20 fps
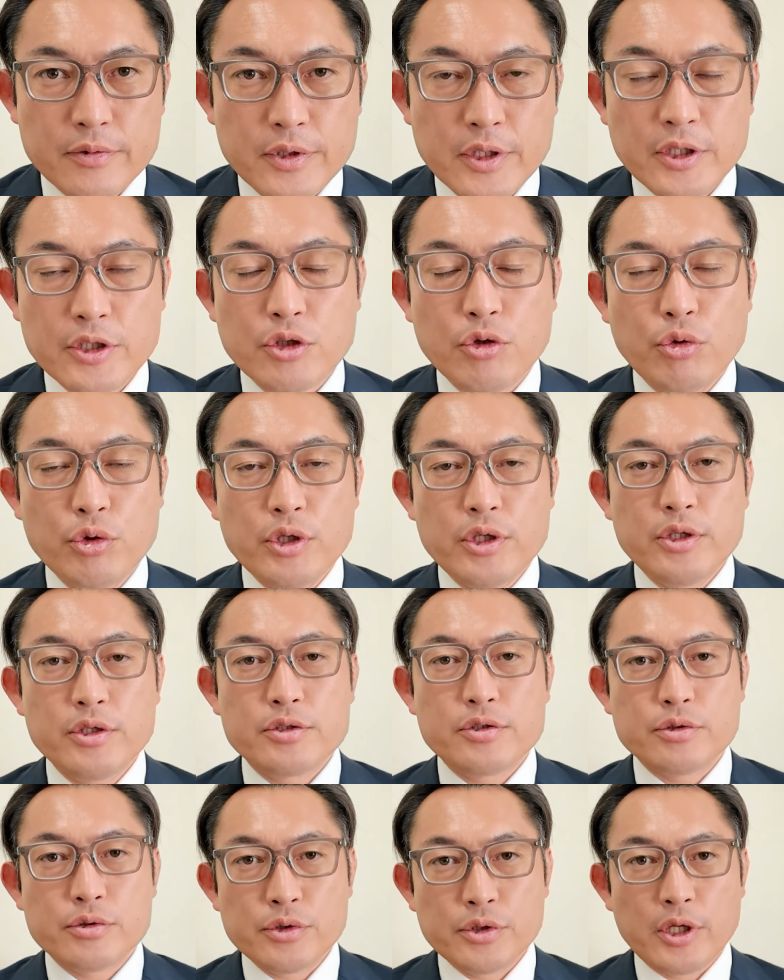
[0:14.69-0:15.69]
や非公認
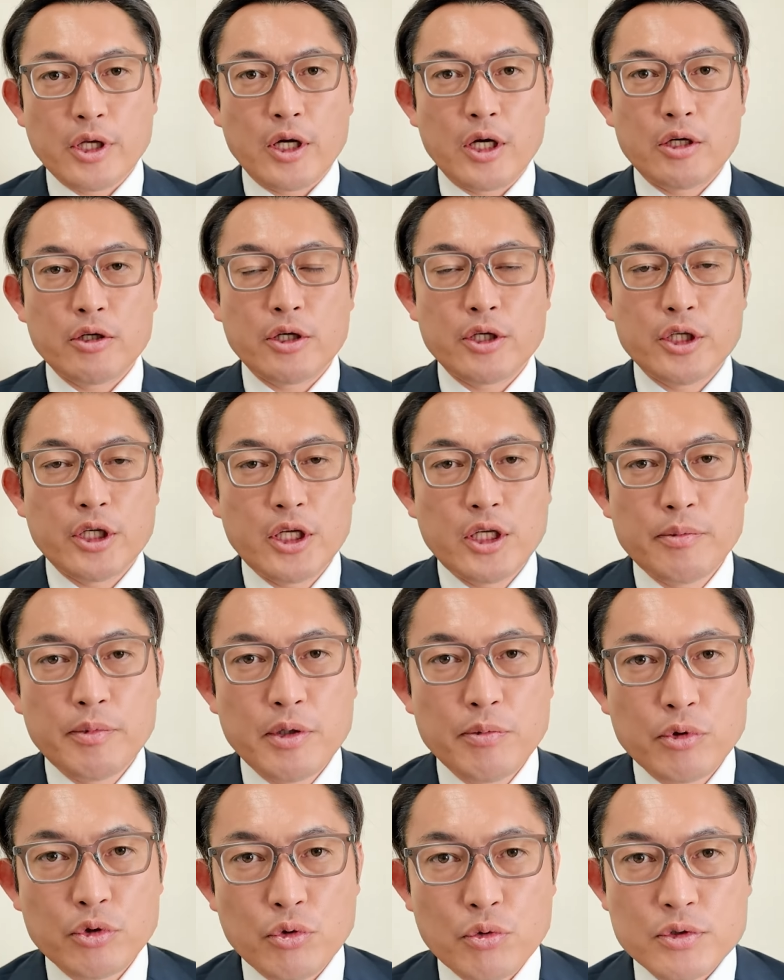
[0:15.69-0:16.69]
にするんだあるいは比例
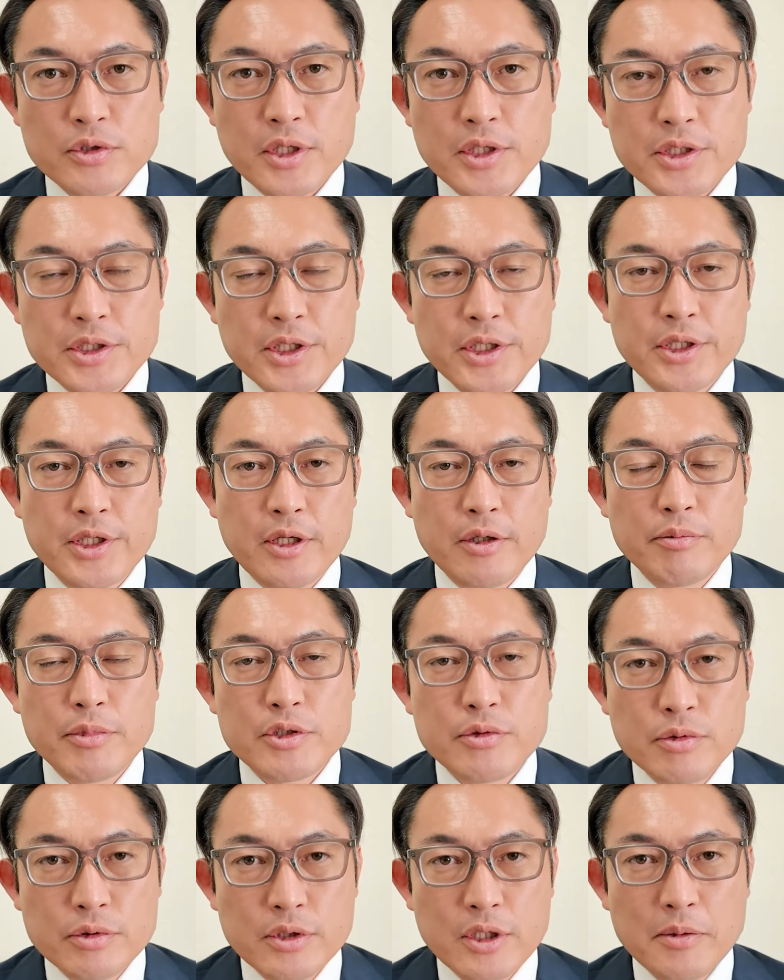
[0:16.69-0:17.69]
名簿搭載しないんだ、ま
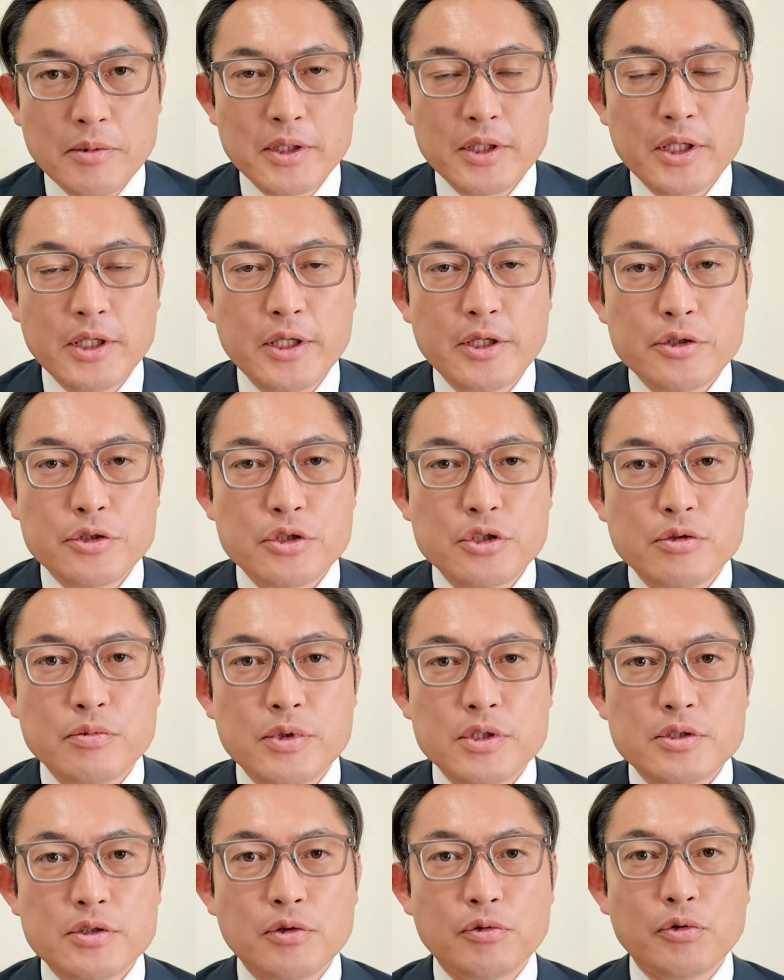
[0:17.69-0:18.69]
あ、そんな話題が週
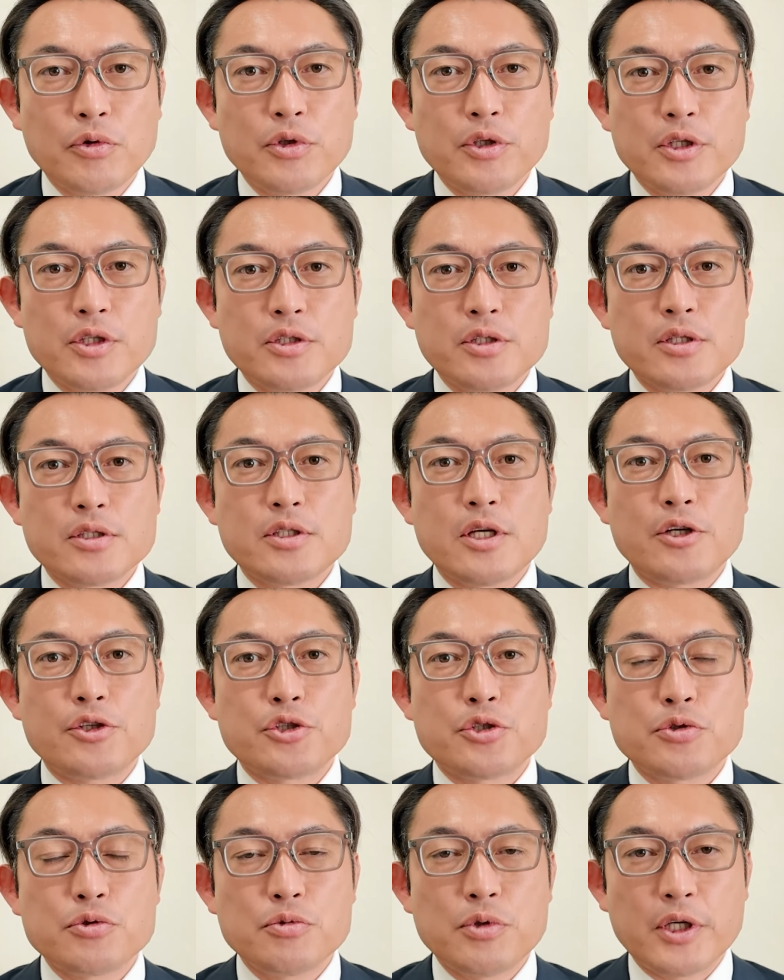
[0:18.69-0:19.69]
末届いてきてさあ
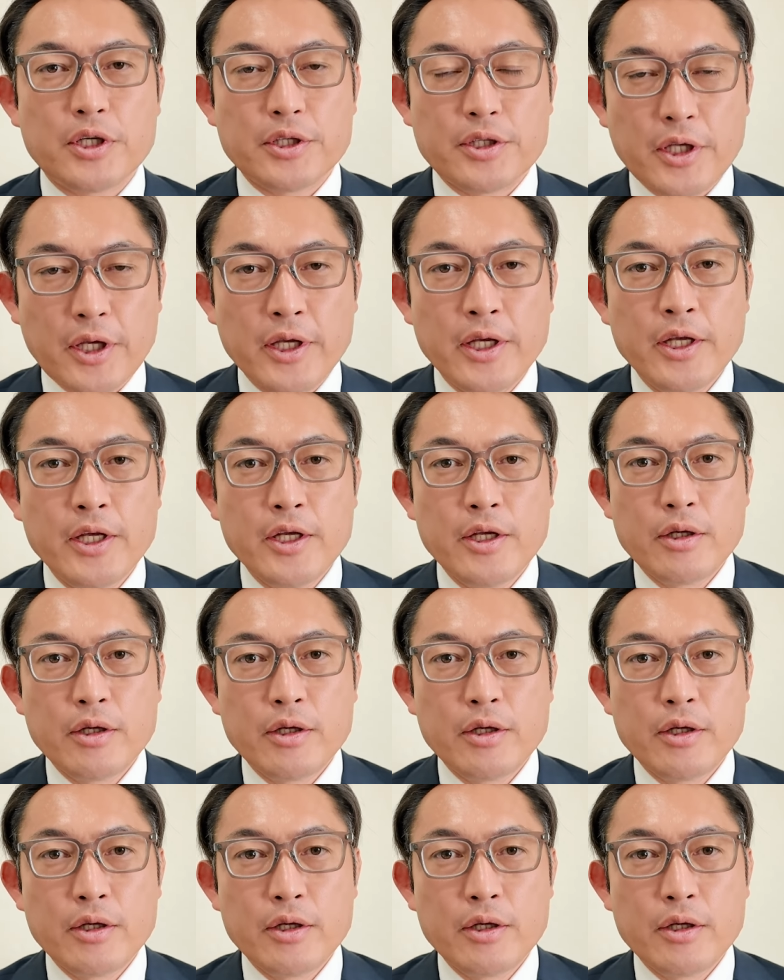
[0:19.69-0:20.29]
週明けて